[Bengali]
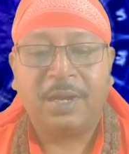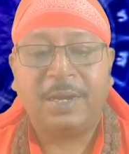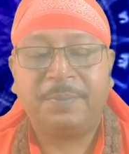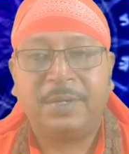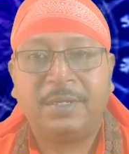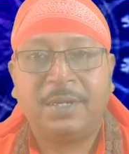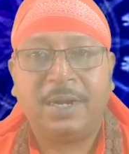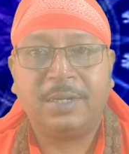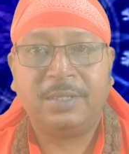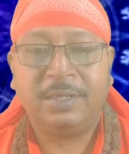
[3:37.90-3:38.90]
আর আপনারা যারা
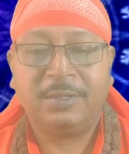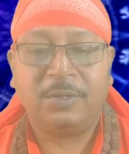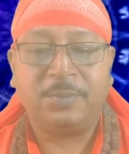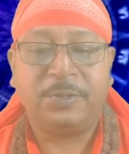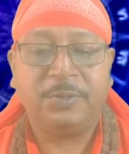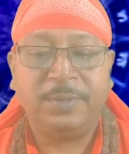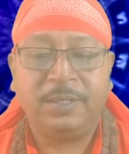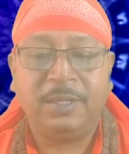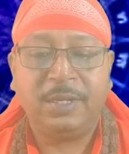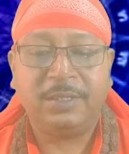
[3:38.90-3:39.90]
আর্থিক সম্পন্ন
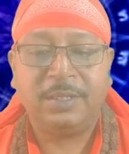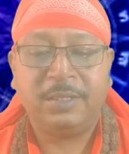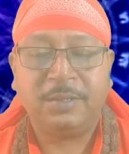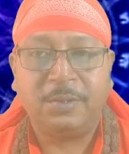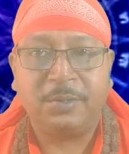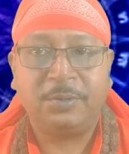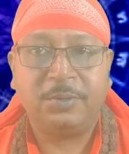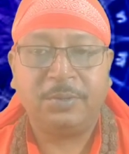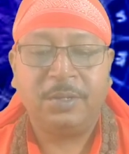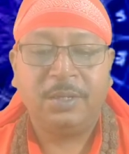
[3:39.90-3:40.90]
ব্যক্তি আছেন অর্থ
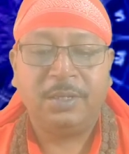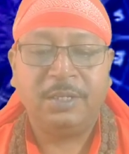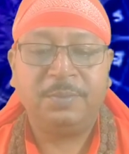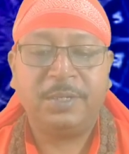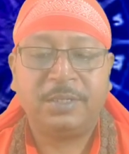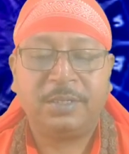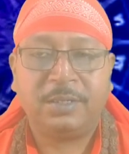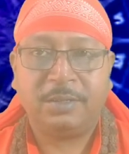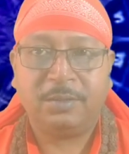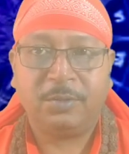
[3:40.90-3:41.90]
ইনভেস্ট
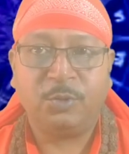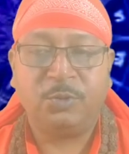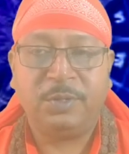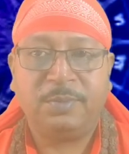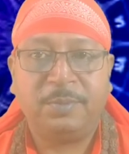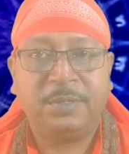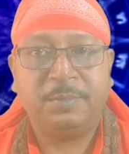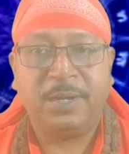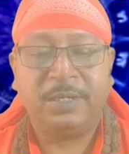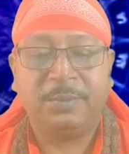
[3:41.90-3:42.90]
করবেন ভাবছেন
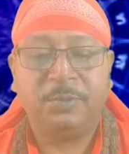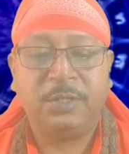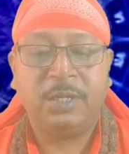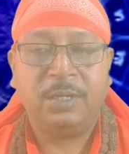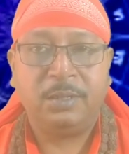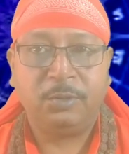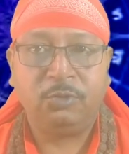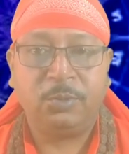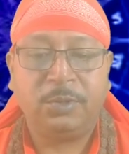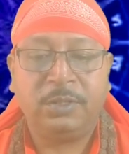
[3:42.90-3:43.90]
বাজার বুঝে
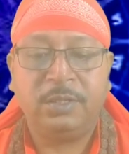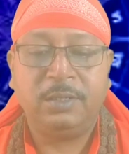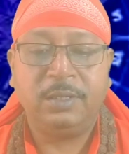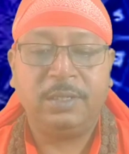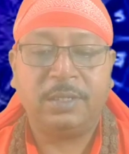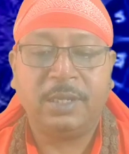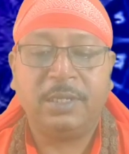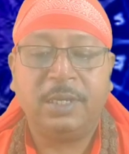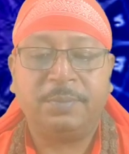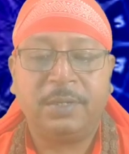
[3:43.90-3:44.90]
দূরবর্তী দিকে
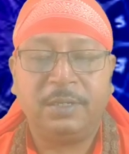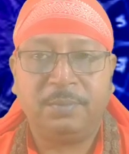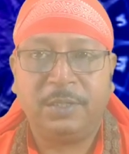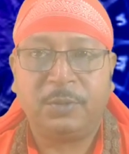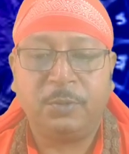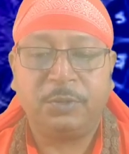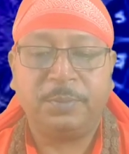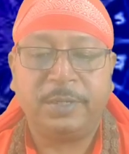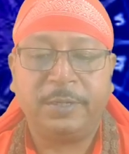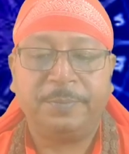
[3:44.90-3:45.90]
তাকিয়ে আপনারা ইনভেস্ট
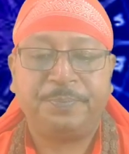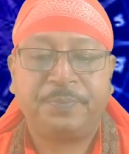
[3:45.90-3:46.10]
করতে পারেন